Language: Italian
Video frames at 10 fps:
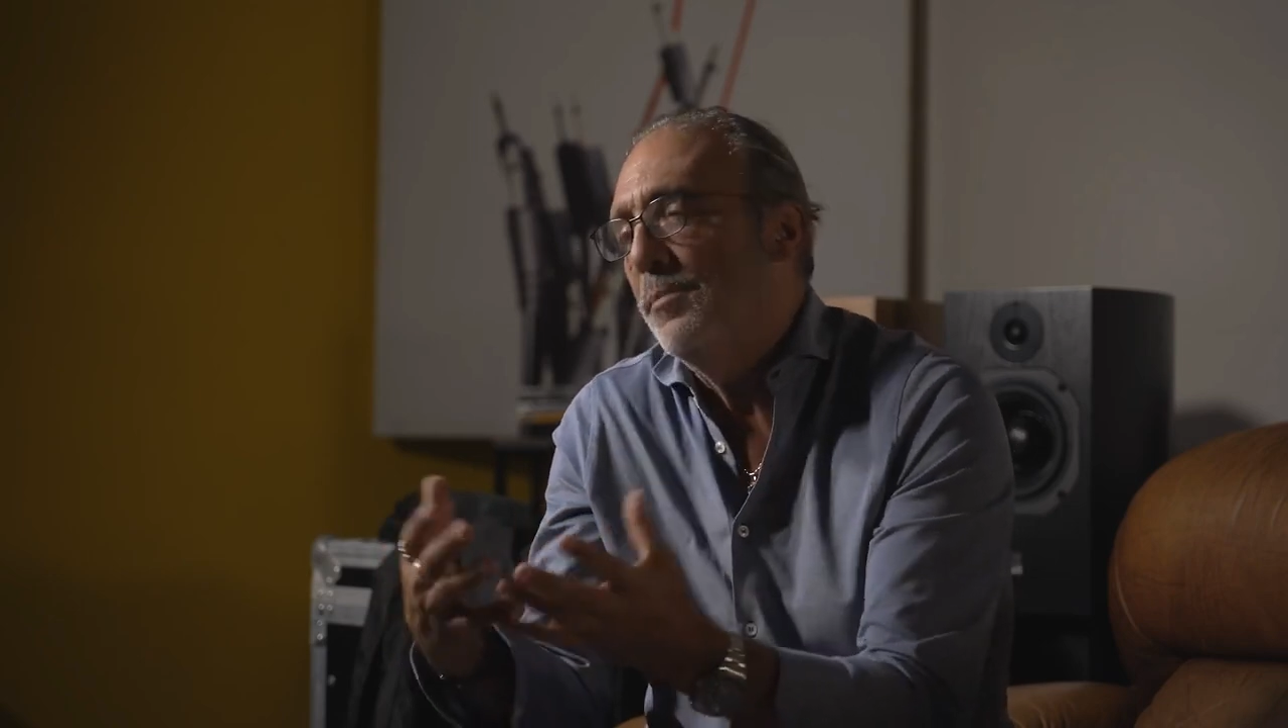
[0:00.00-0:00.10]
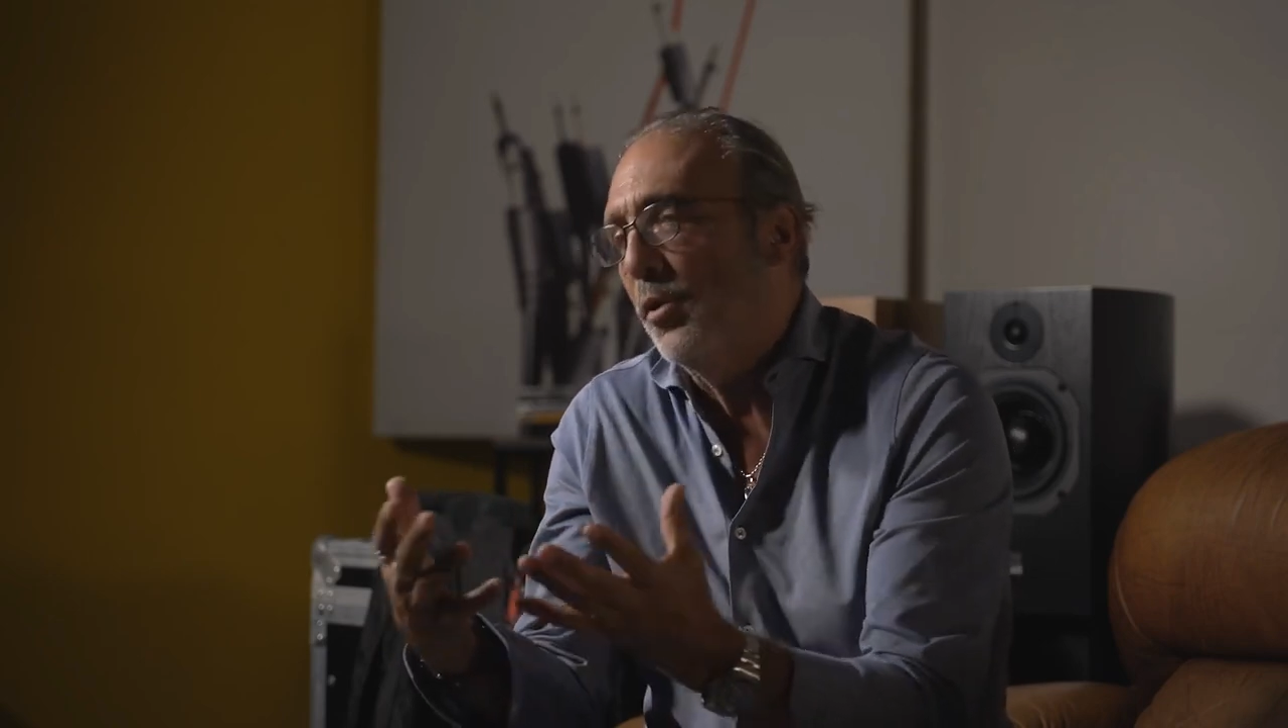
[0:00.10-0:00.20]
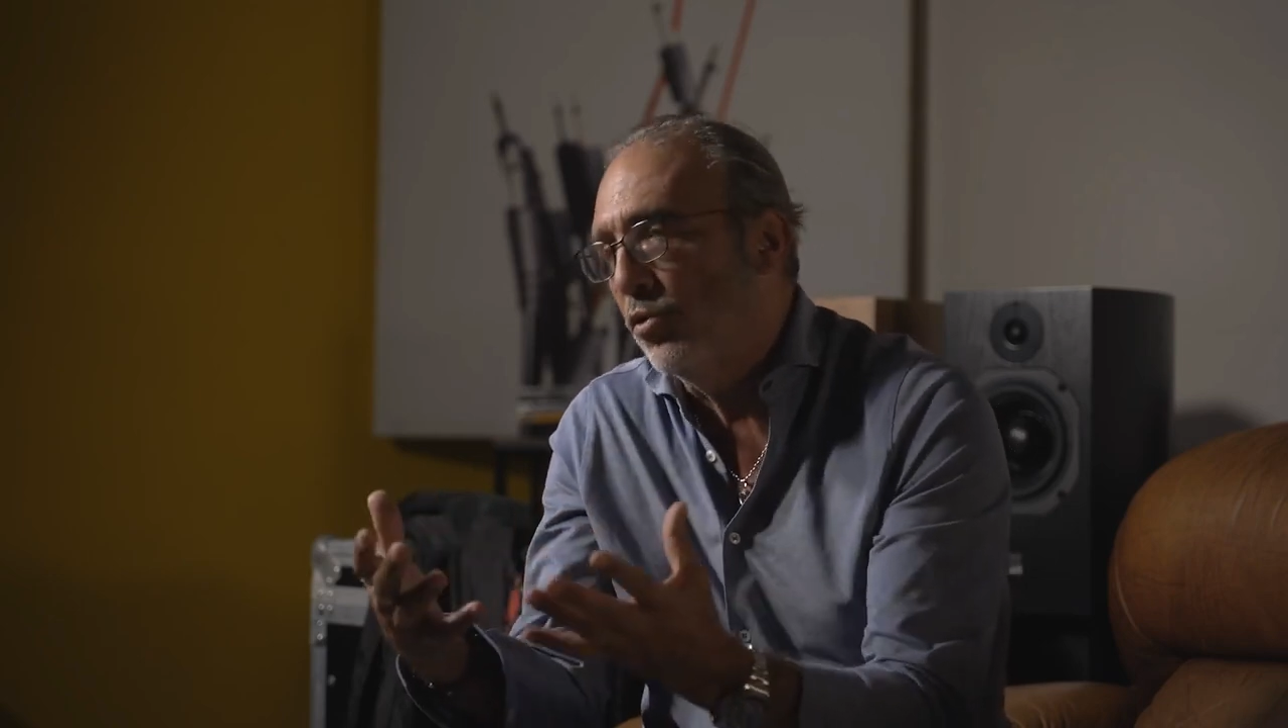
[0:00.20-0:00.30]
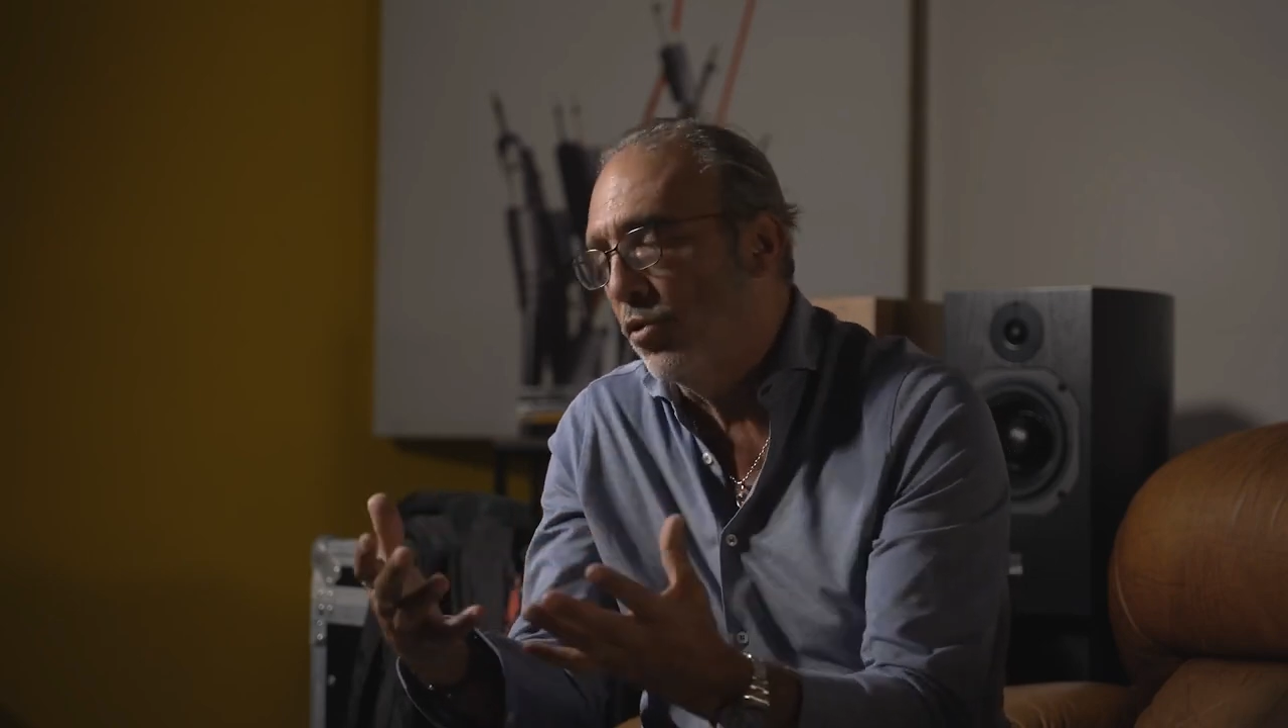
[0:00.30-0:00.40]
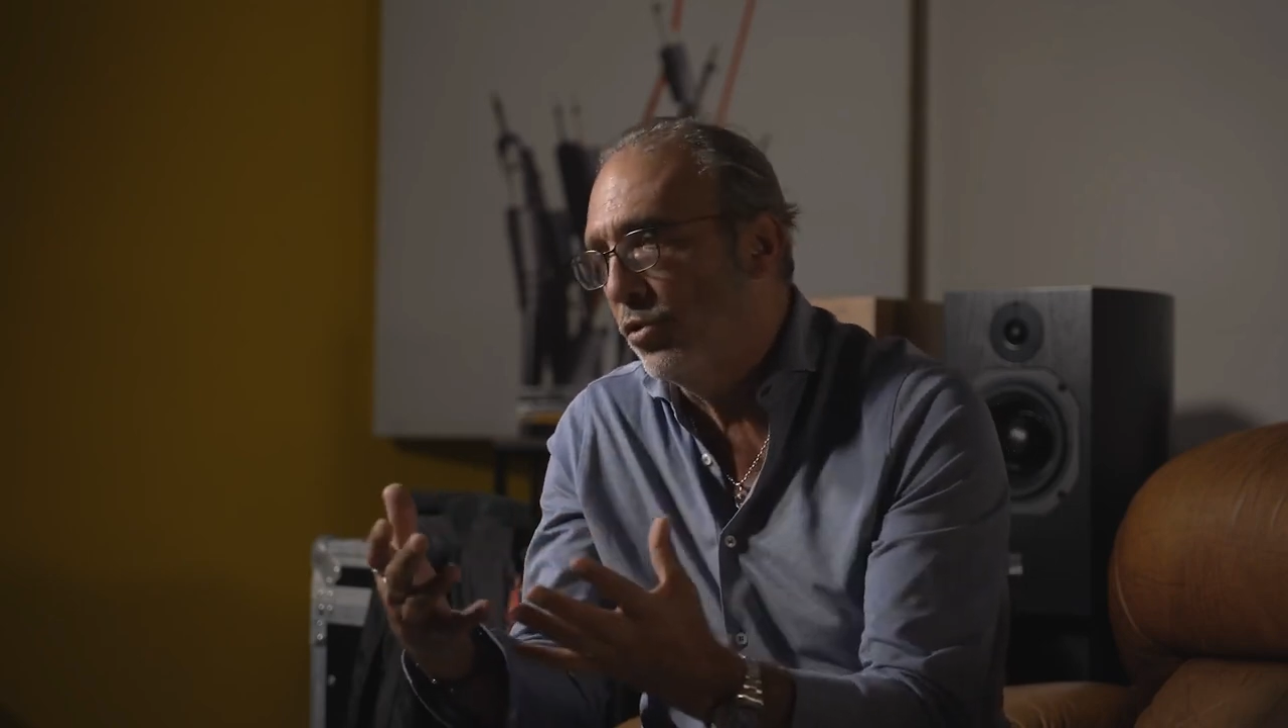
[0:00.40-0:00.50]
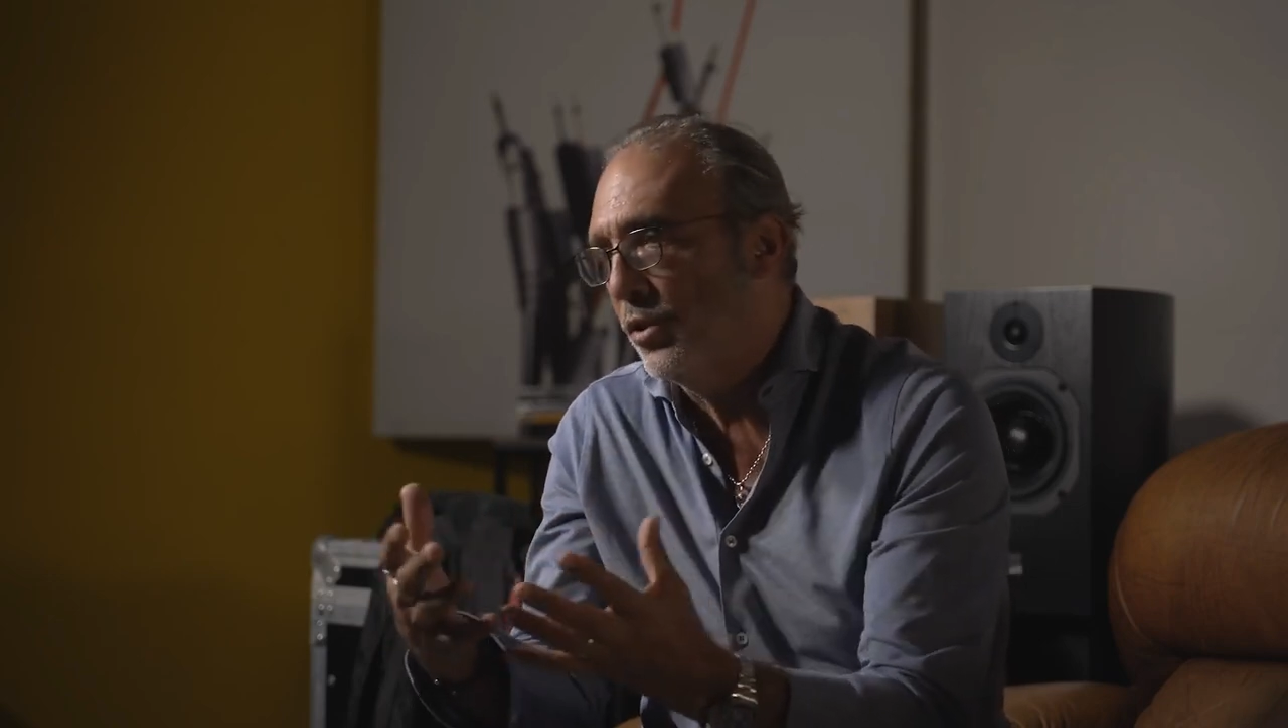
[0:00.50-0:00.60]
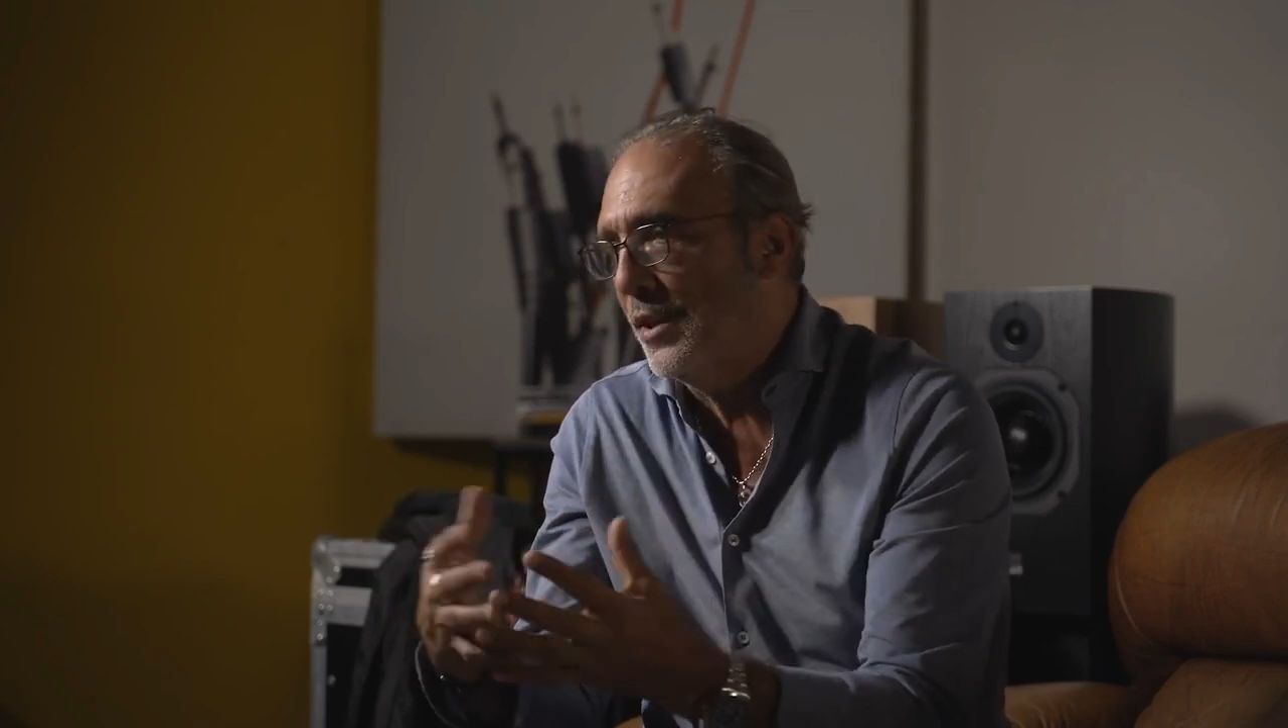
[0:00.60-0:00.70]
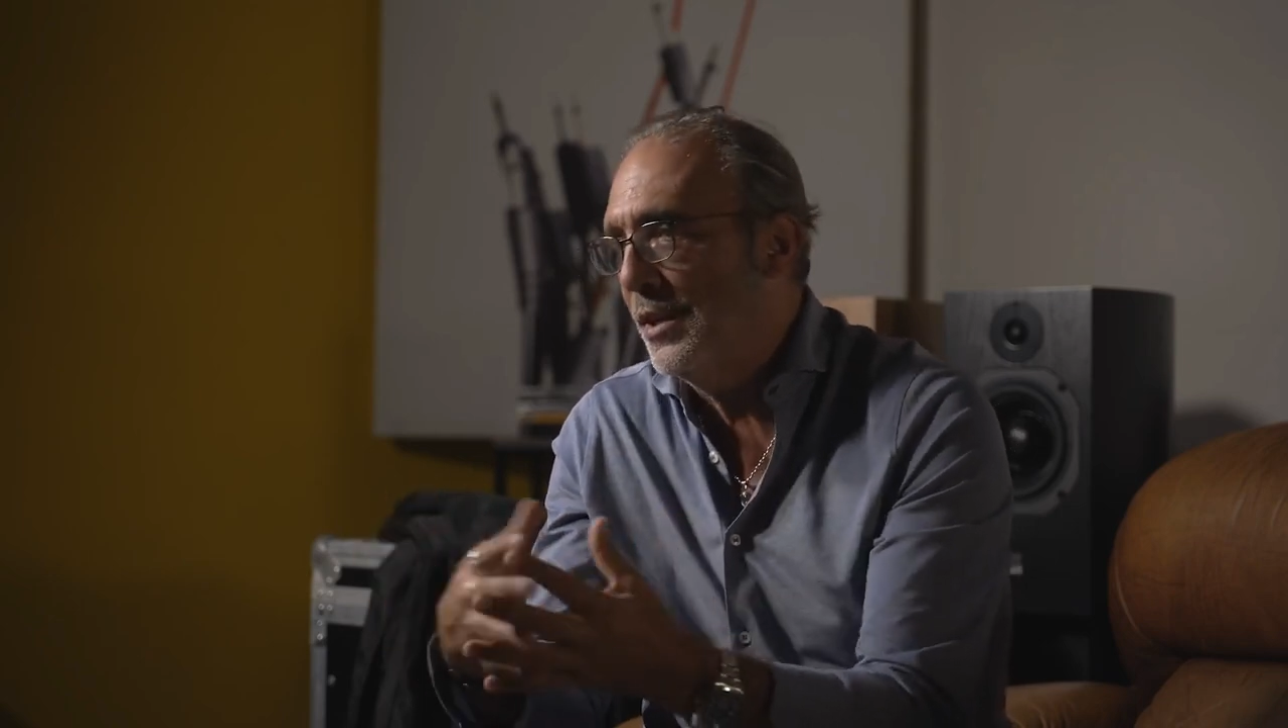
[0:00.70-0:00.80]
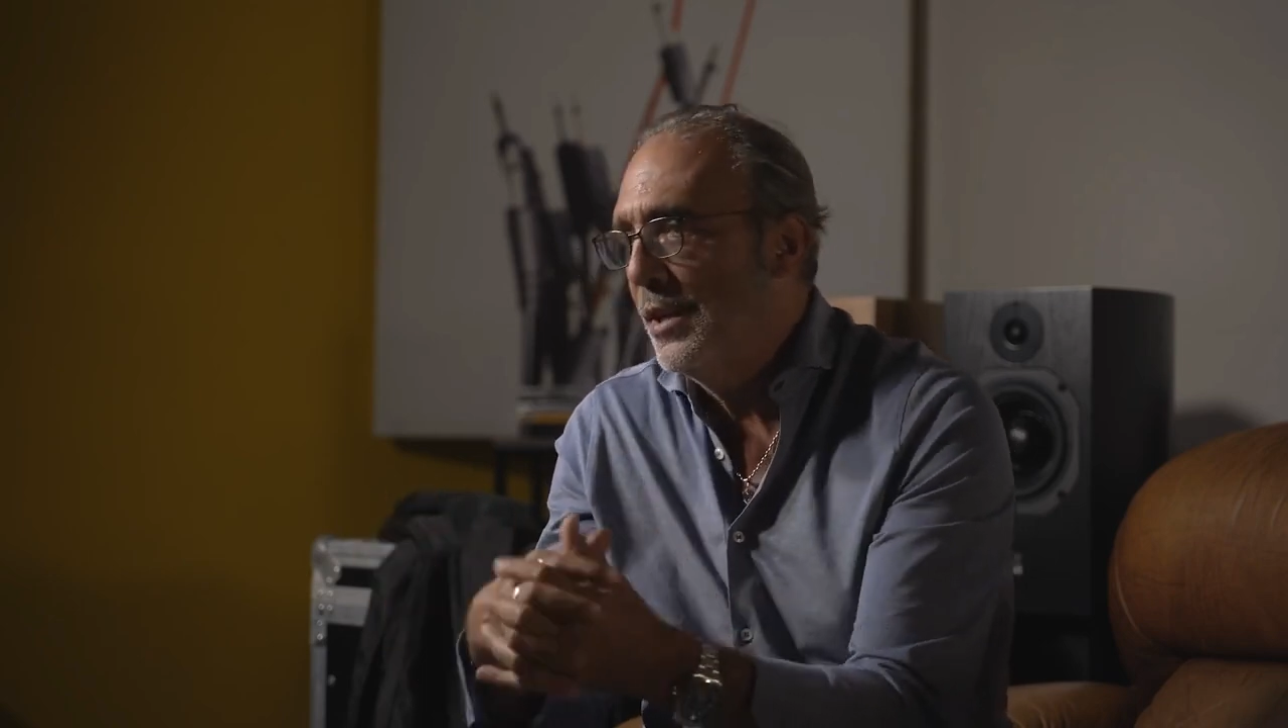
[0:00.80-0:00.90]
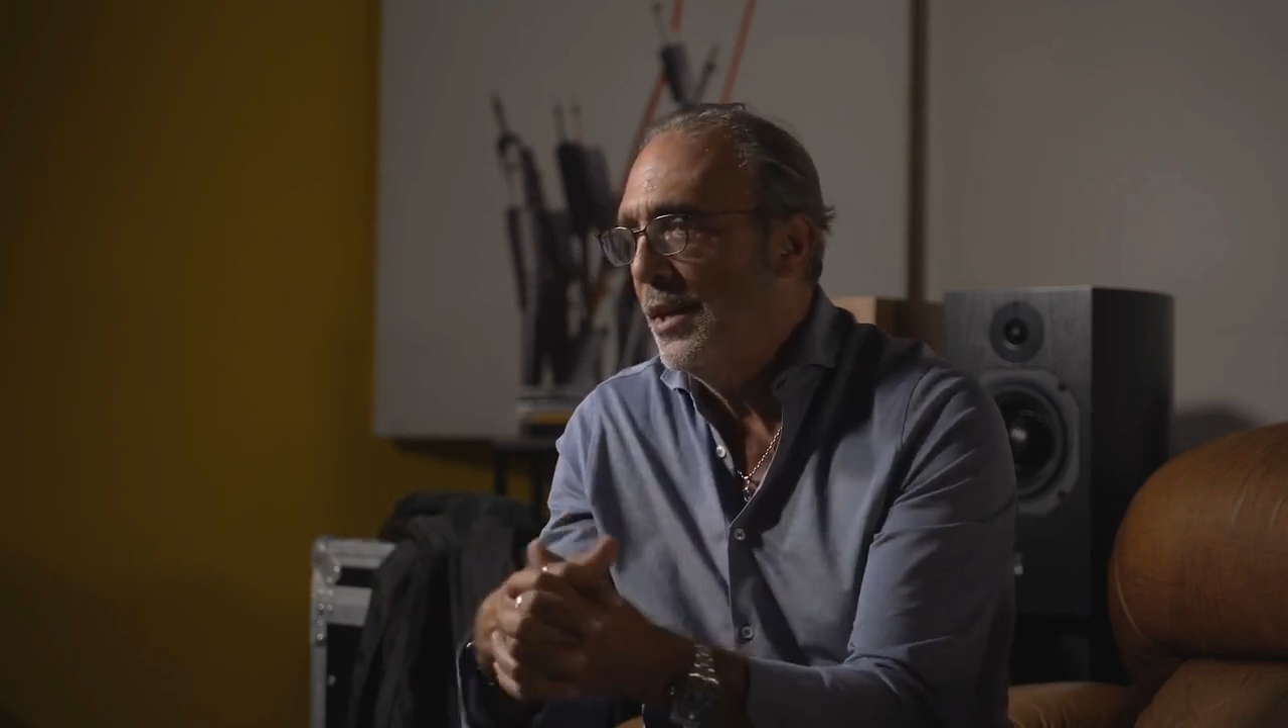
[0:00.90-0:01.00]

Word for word: prodotti